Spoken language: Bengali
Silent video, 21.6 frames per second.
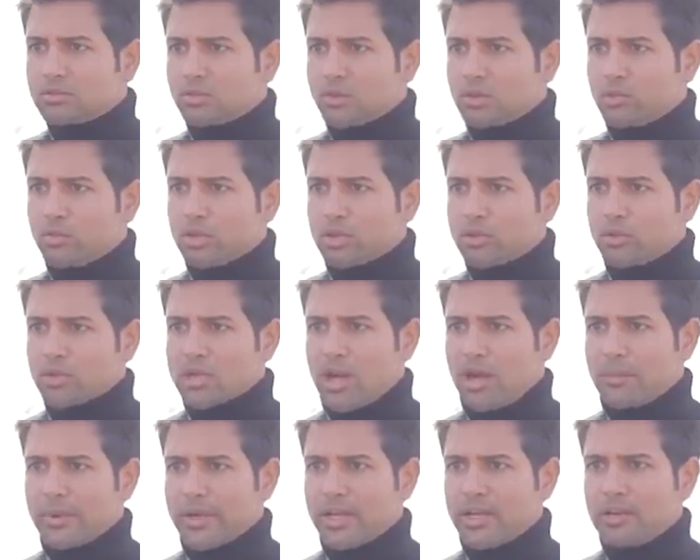সরি বলতে বলতে
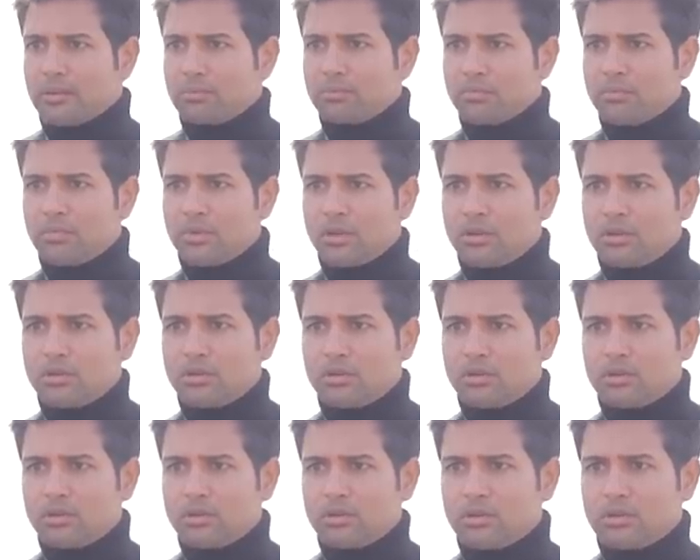হাঁপাই গেলাম
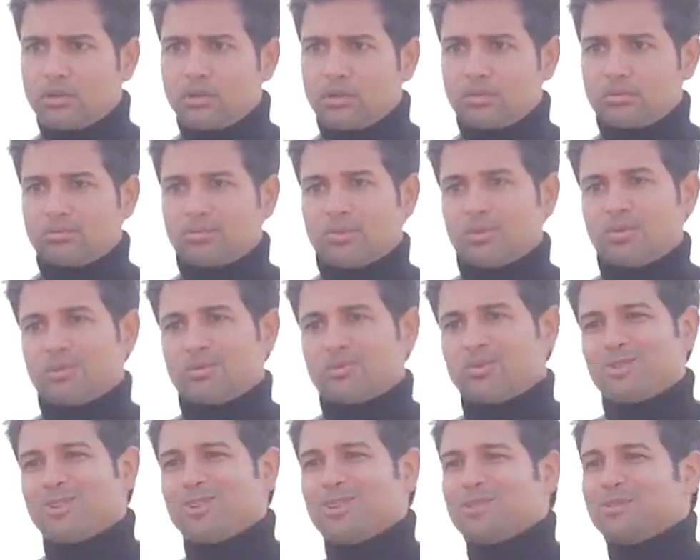বাবু আই
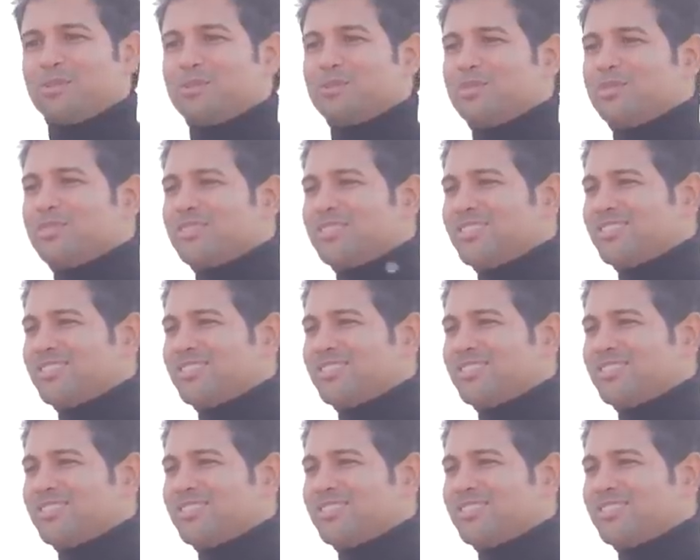এম সরি বাবু